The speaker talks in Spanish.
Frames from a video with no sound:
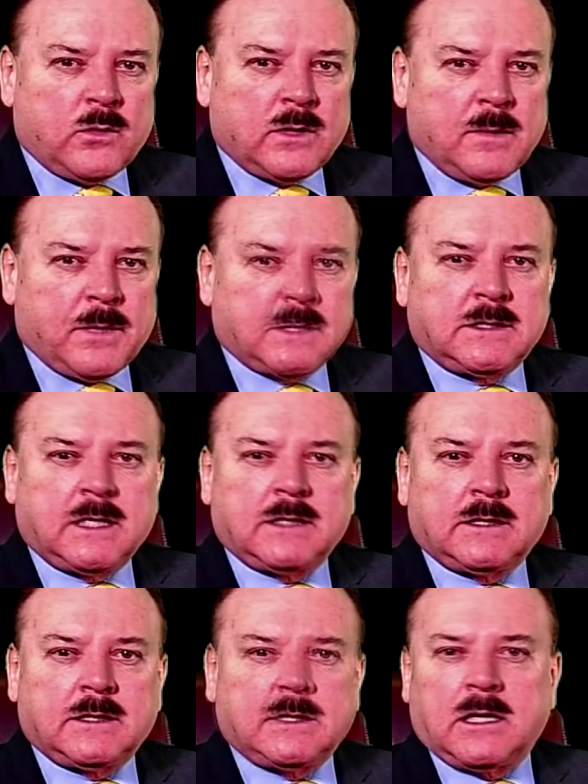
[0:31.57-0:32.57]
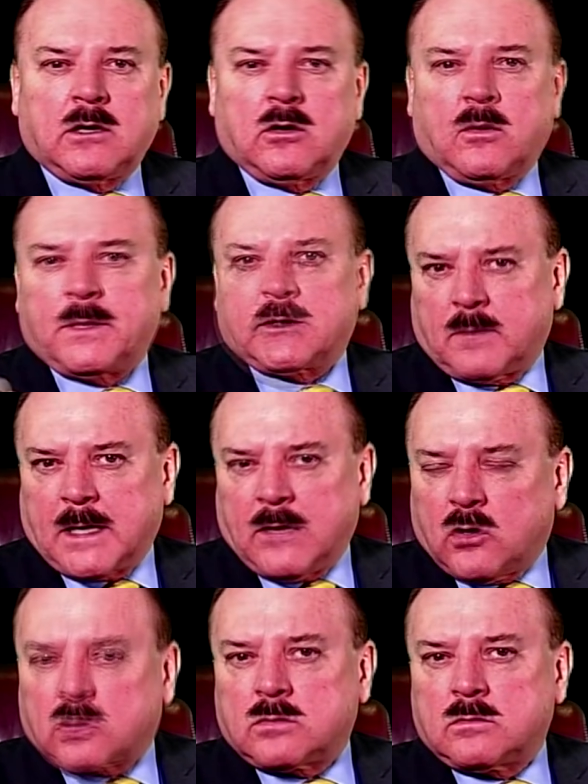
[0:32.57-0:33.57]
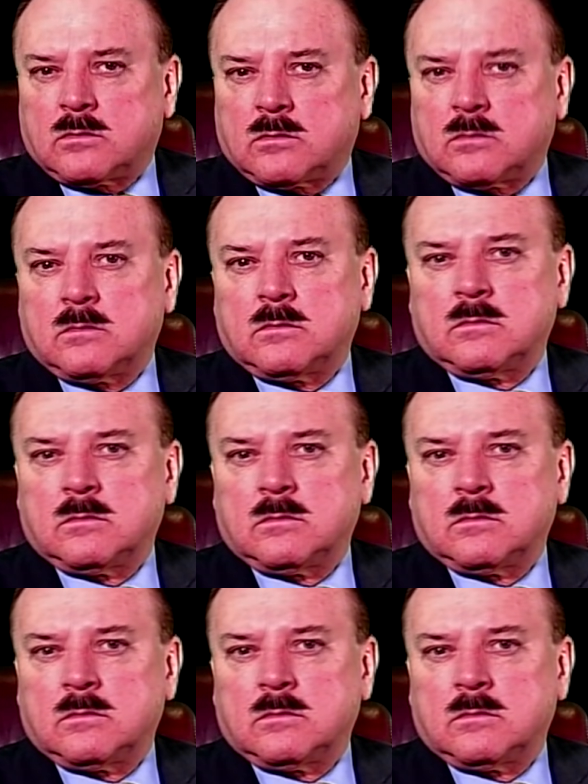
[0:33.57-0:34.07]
por el presidente López Obrador?